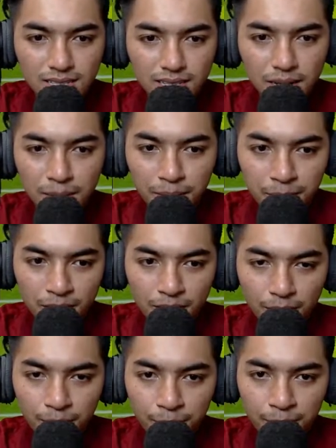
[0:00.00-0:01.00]
Oke, gak apa-apa,
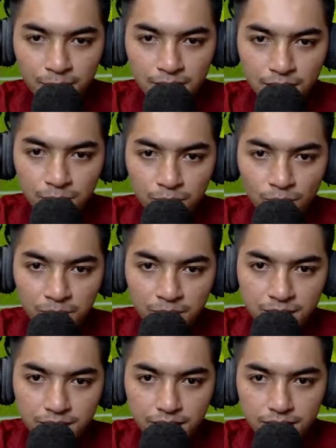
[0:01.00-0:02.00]
gak apa-apa. Masih ada peluang
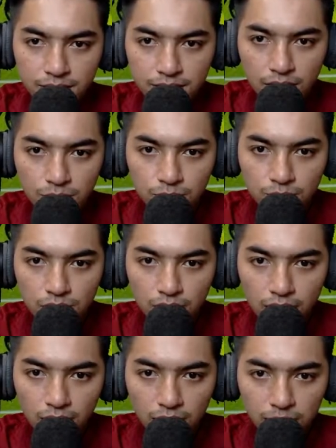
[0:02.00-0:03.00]
banyak. Santuy,
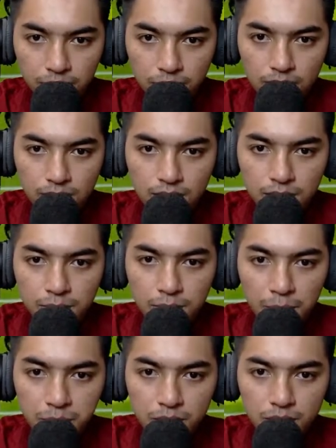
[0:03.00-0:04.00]
kalem.
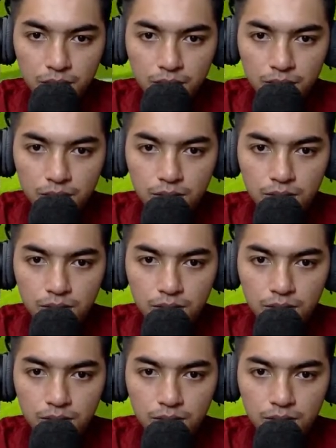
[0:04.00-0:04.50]
Bape.